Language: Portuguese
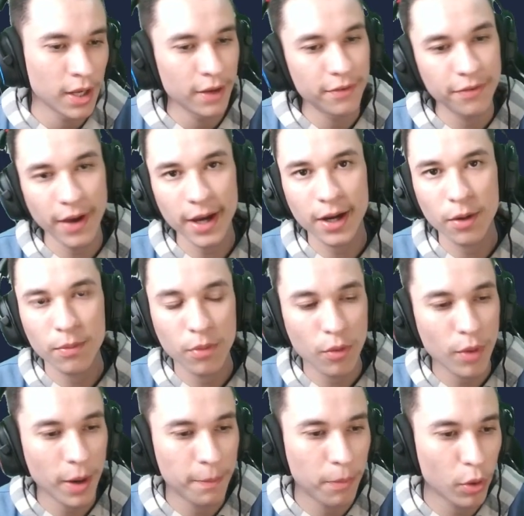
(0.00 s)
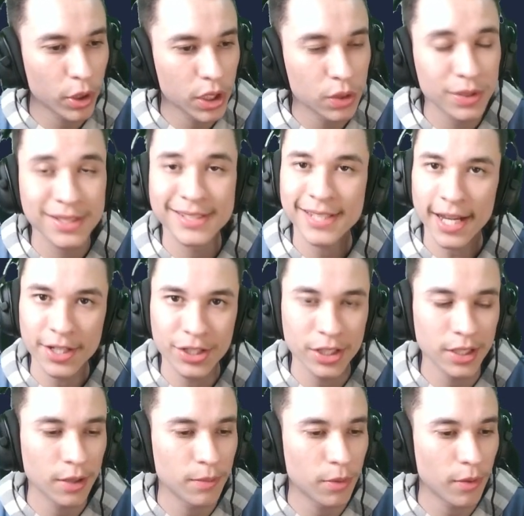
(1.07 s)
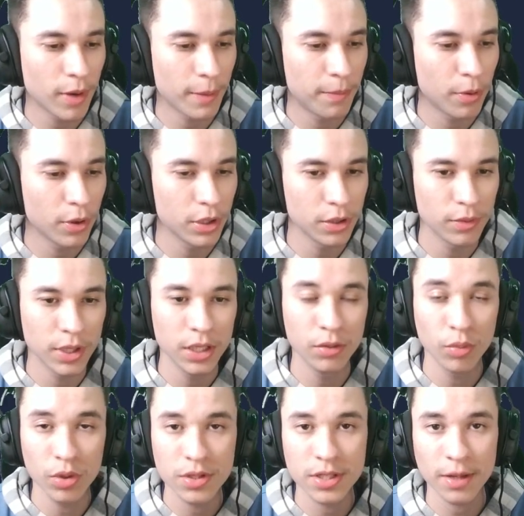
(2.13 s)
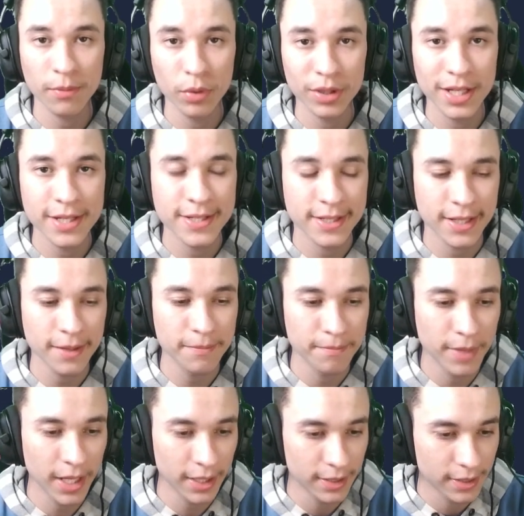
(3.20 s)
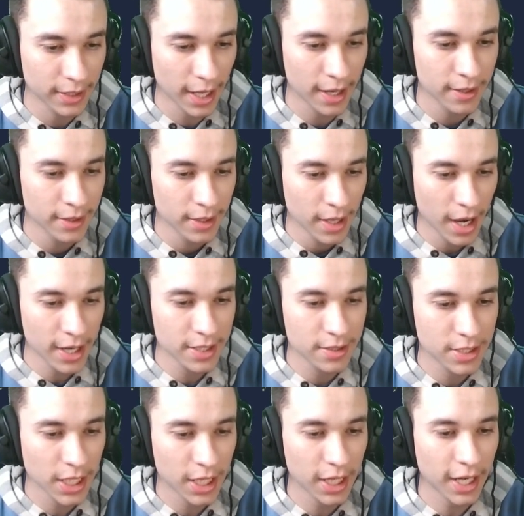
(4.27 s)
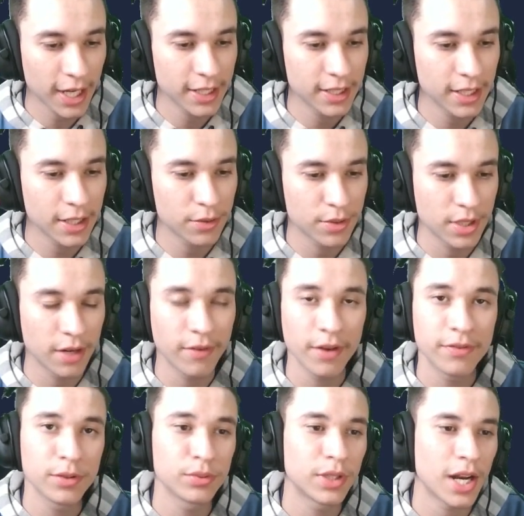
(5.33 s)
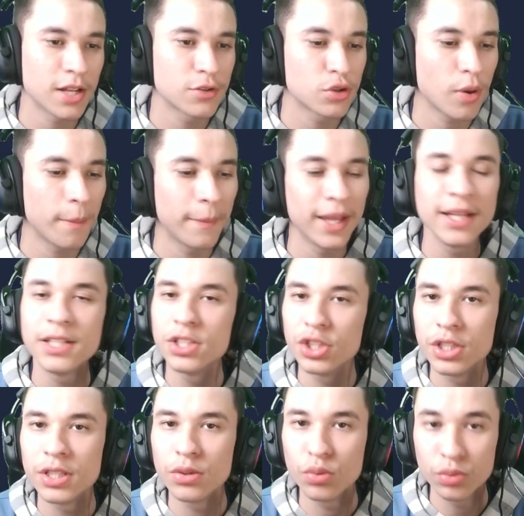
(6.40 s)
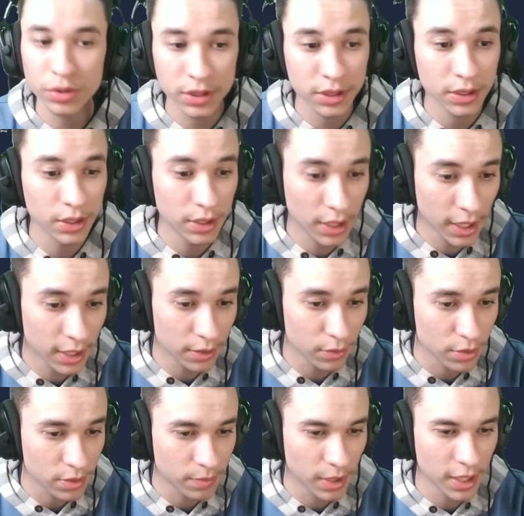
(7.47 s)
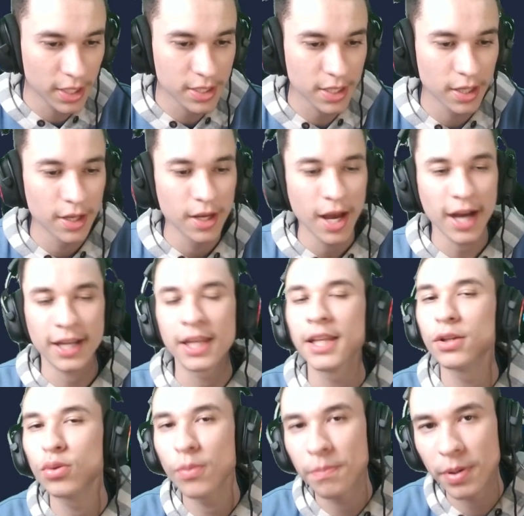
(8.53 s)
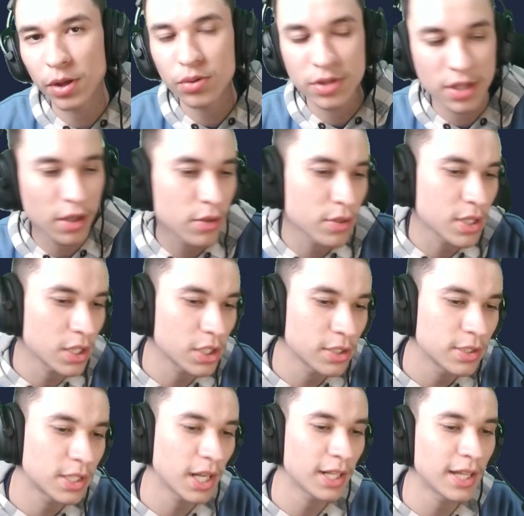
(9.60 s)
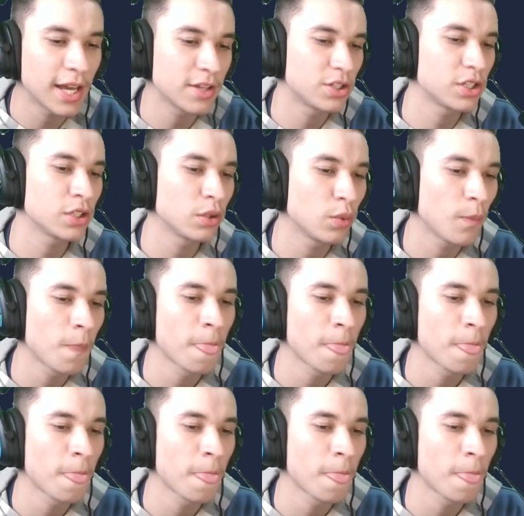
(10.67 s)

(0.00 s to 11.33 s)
Feca é um bom apoio, Sadira é um bom apoio e o Osamodas também, tá? Aí se você clicar em danos, ele vai filtrar somente os danos, beleza? Aqui do, pelos danos a gente tem Ladino,